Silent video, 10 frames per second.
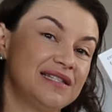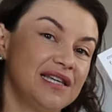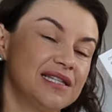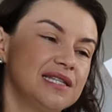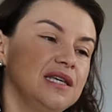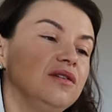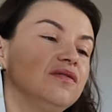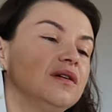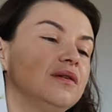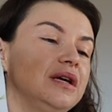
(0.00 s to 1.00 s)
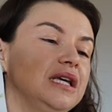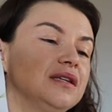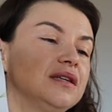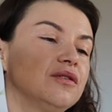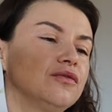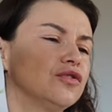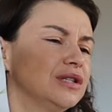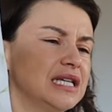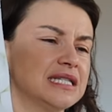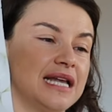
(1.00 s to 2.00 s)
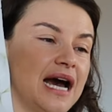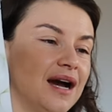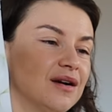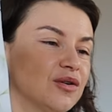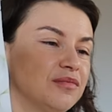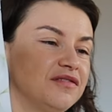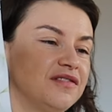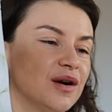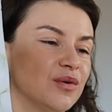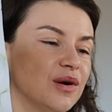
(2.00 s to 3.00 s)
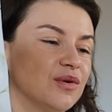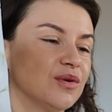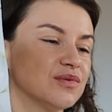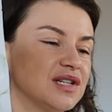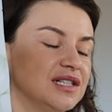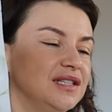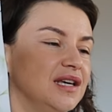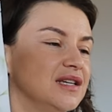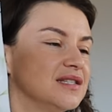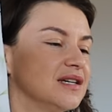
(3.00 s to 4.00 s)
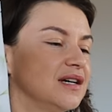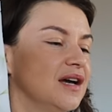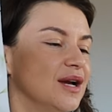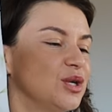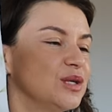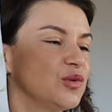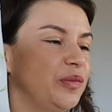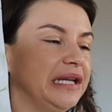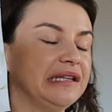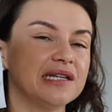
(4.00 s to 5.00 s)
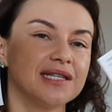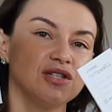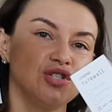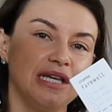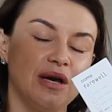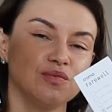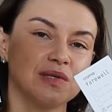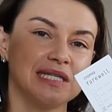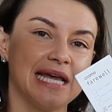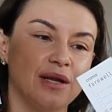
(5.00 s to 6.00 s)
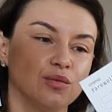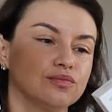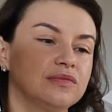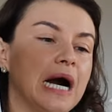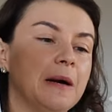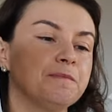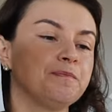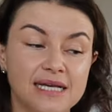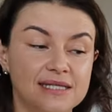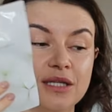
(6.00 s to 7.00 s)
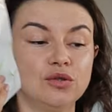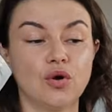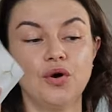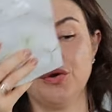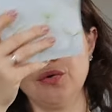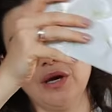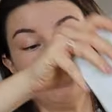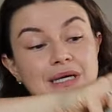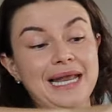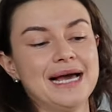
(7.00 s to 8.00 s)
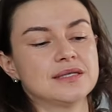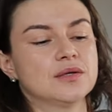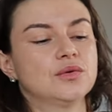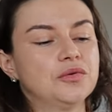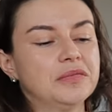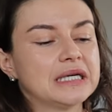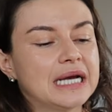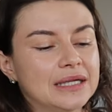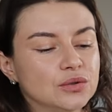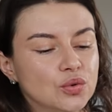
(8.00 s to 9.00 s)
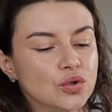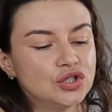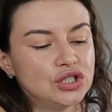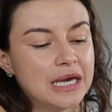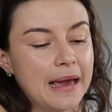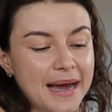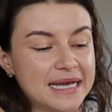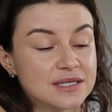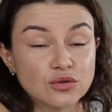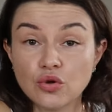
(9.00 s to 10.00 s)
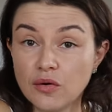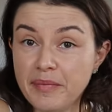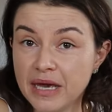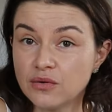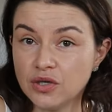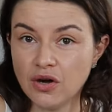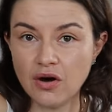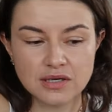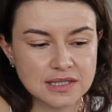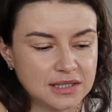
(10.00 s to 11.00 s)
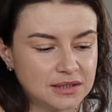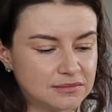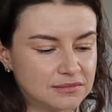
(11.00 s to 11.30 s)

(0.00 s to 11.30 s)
sensível, então vou testar a Chroma Farwell com certeza. Achei super interessante, ele é um sérum, tá? Ácido hialurônico, que é um clássico no mercado hoje, mas eu tô bem curiosa,